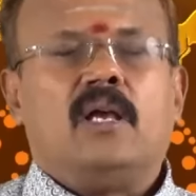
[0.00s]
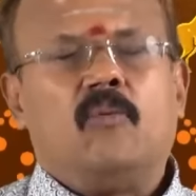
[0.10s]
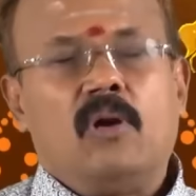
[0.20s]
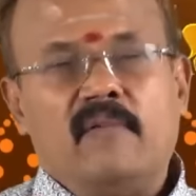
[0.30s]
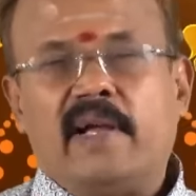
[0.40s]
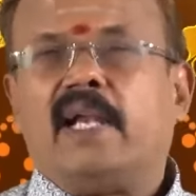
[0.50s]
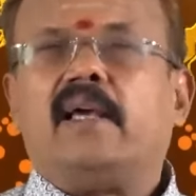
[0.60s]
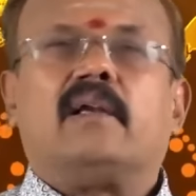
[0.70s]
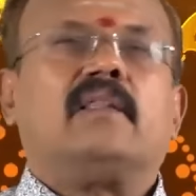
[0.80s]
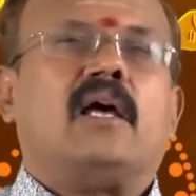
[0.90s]
எவ்வளோ
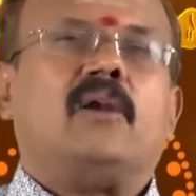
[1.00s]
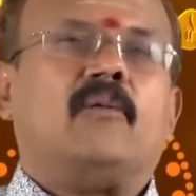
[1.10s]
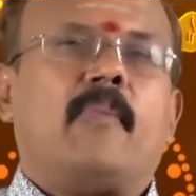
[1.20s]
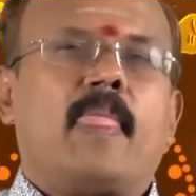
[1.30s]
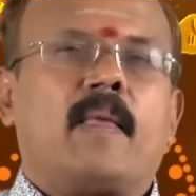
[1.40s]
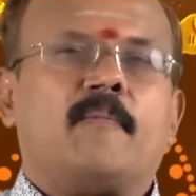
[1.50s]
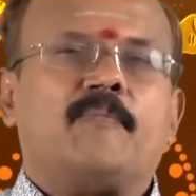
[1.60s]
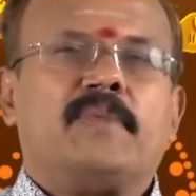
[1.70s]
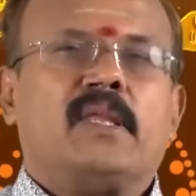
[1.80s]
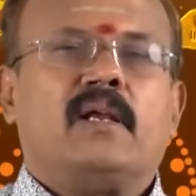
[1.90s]
வேலையாக இருந்தாலும்
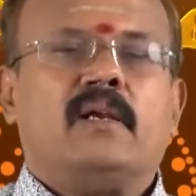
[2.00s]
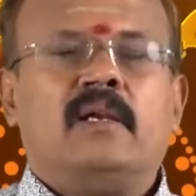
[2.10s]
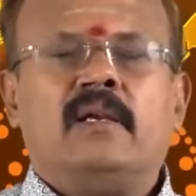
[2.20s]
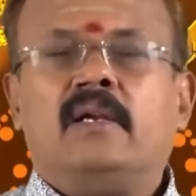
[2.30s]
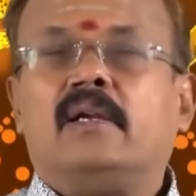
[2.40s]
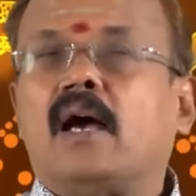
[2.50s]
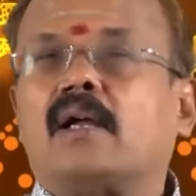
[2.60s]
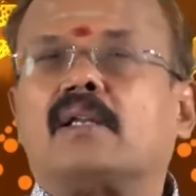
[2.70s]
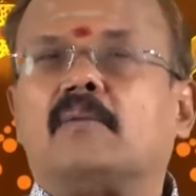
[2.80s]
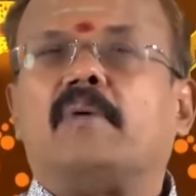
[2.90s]
நின்று
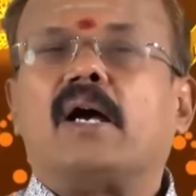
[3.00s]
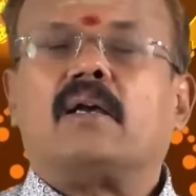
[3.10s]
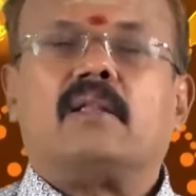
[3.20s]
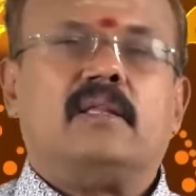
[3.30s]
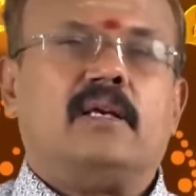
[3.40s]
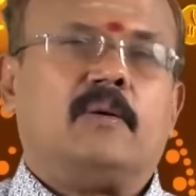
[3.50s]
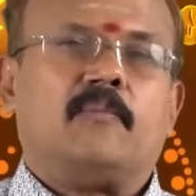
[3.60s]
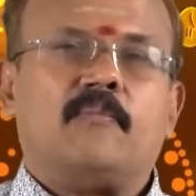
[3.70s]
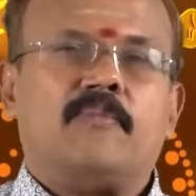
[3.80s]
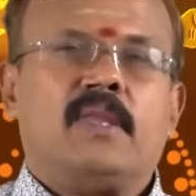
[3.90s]
டாக்டரை பார்க்குறது
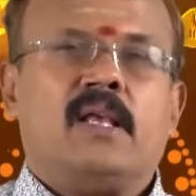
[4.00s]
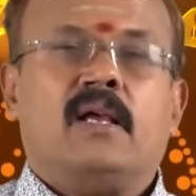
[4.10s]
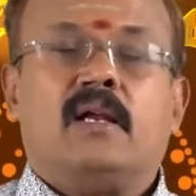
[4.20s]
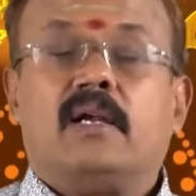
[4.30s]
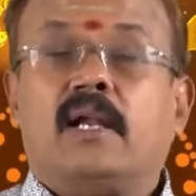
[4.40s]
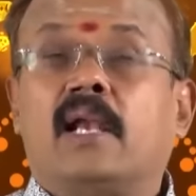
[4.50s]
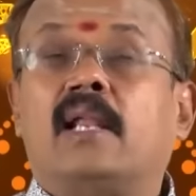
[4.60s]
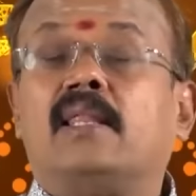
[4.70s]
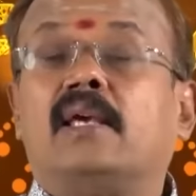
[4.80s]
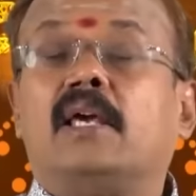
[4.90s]

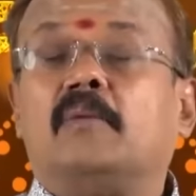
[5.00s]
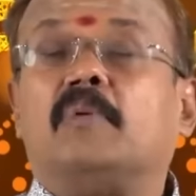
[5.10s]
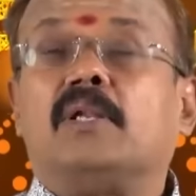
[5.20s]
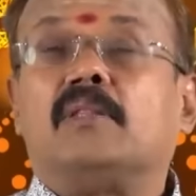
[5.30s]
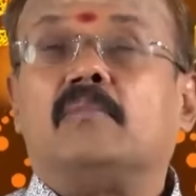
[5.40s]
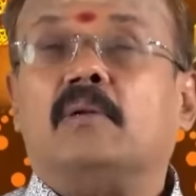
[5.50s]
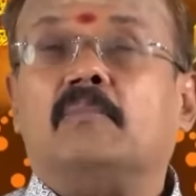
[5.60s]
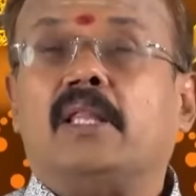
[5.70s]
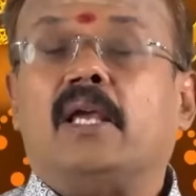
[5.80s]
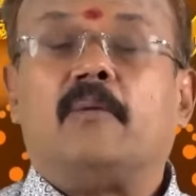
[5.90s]
நல்லதை ஏற்படுத்தும்
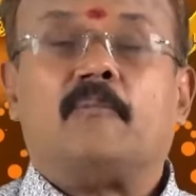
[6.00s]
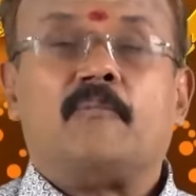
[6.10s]
என்பதை